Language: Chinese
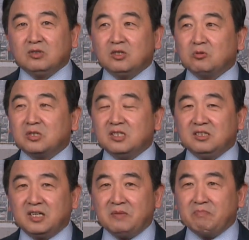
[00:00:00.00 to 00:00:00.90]
就是
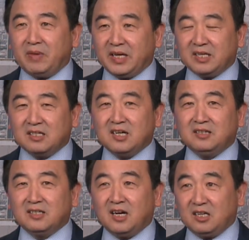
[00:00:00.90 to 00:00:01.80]
人每一个
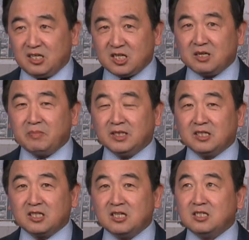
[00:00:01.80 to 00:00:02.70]
人的生命
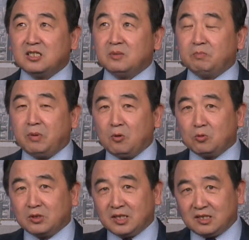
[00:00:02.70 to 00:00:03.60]
的真实，包
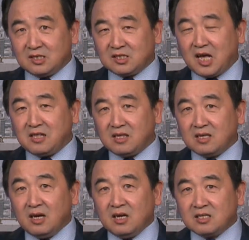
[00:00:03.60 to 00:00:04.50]
括了三
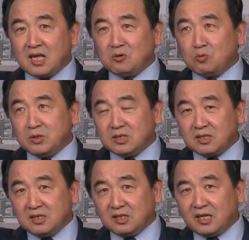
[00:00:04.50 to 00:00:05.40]
三魂就
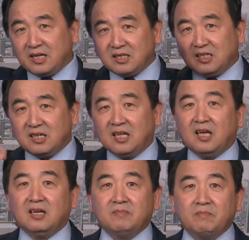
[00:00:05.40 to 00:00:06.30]
是天地人，